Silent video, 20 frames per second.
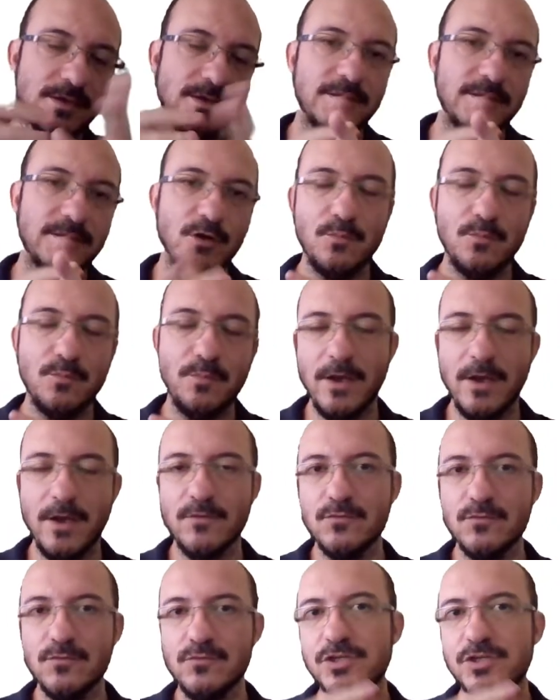Então eu
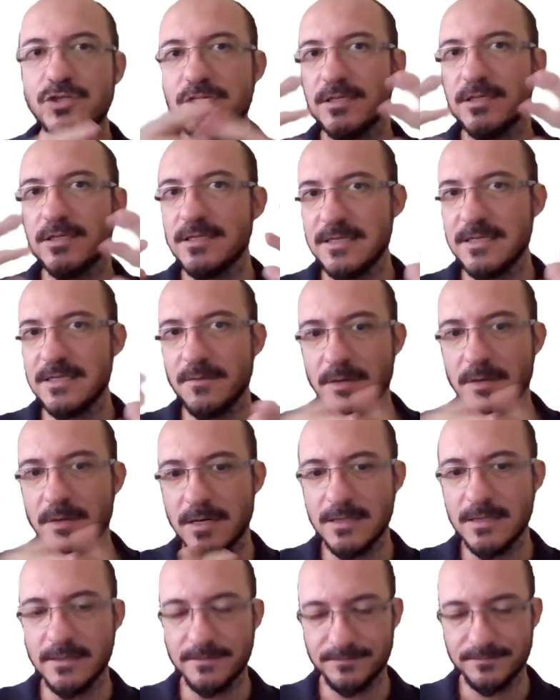pego um dia da
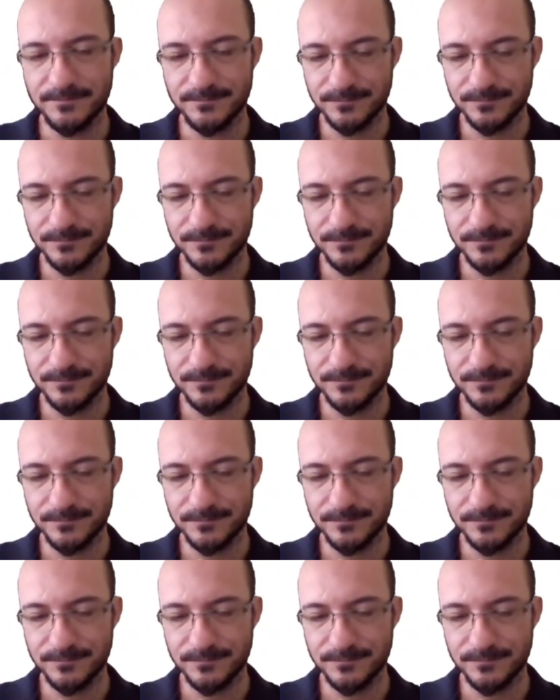semana,